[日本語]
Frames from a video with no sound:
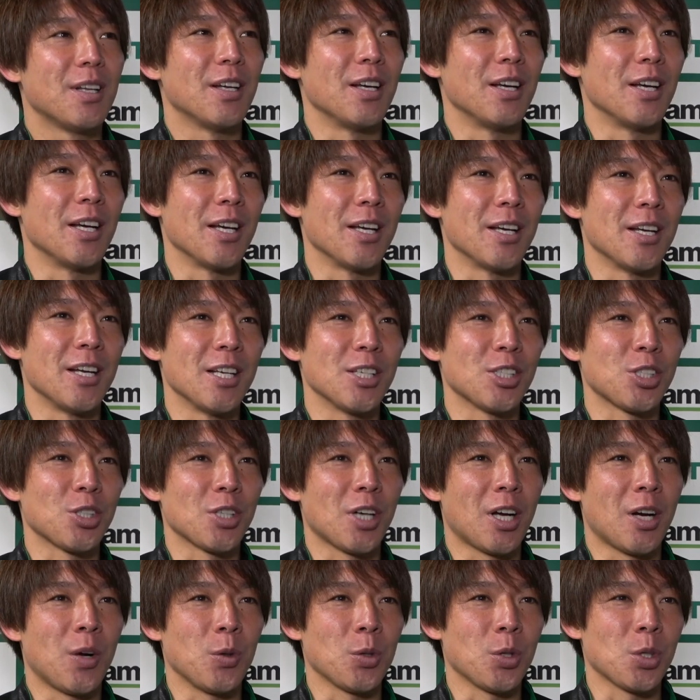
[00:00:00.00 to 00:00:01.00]
えー、練
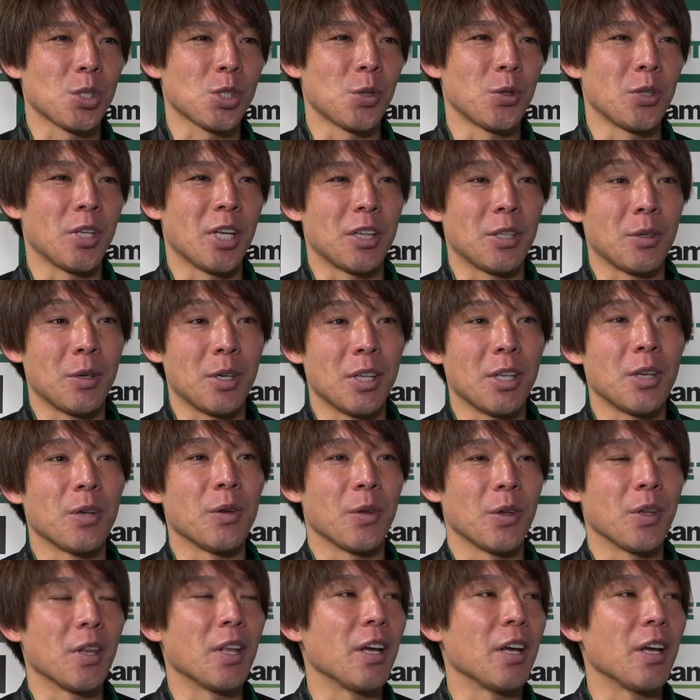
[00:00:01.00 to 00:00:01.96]
習から落とし込んでやってくれてるの